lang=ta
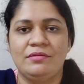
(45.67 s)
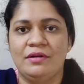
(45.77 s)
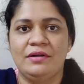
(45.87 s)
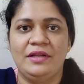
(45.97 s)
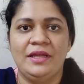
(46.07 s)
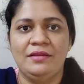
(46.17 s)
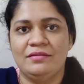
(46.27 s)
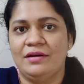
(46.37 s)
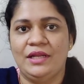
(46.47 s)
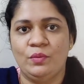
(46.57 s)
தேர்ட்டி
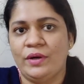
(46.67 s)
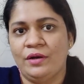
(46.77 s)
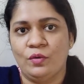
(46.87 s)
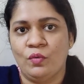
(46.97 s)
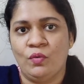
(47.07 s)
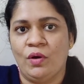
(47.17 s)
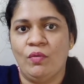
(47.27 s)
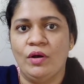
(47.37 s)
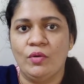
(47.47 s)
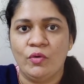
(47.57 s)
தேர்ட்டி ஒன் இருக்கும்
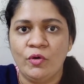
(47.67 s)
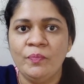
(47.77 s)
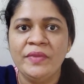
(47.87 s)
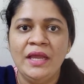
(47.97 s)
அவங்களுக்கும்